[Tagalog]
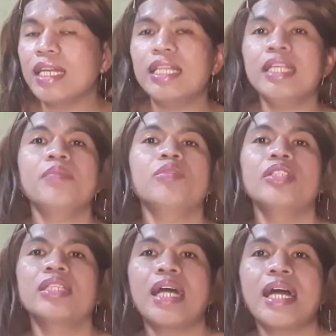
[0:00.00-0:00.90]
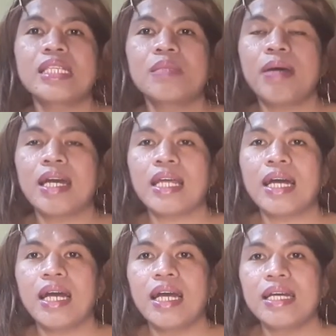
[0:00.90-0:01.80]
lemon guys
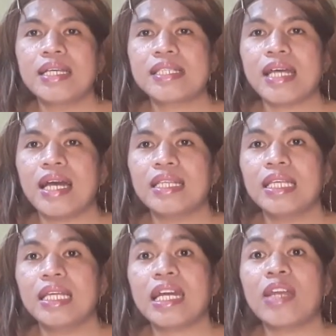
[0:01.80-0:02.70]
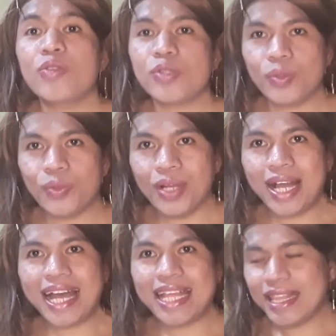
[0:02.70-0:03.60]
para sa ating
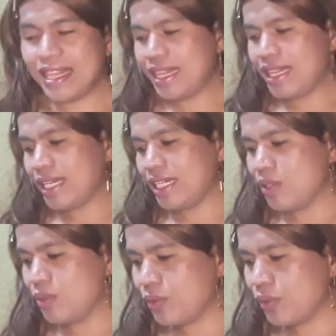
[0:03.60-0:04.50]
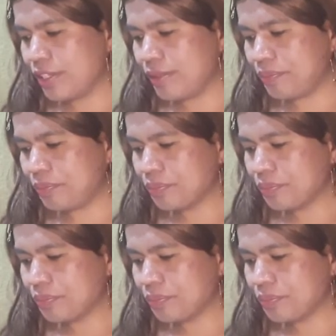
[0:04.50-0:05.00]
kalusugan. Ayun.